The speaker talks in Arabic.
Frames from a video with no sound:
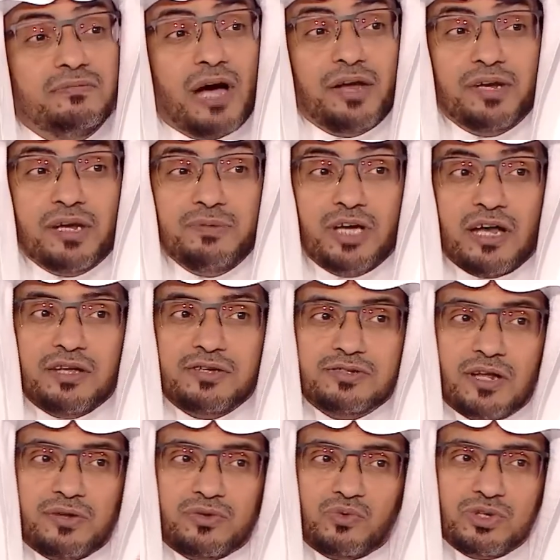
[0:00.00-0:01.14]
مع النبي عليه
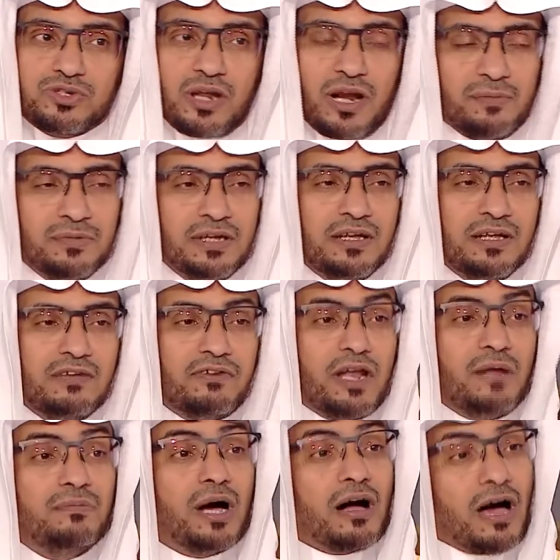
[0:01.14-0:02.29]
الصلاة والسلام
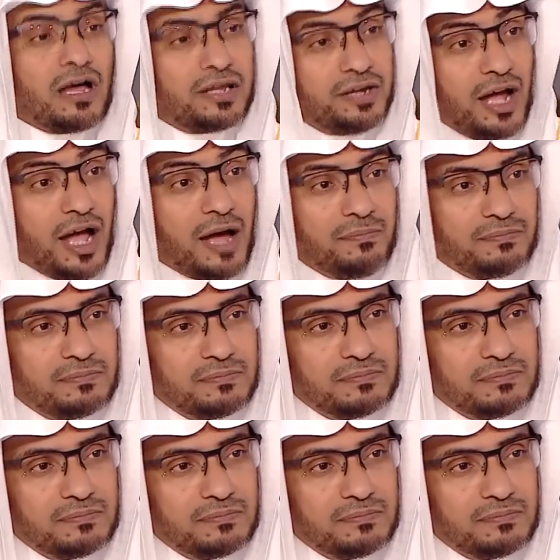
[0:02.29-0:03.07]
فلما قال نعم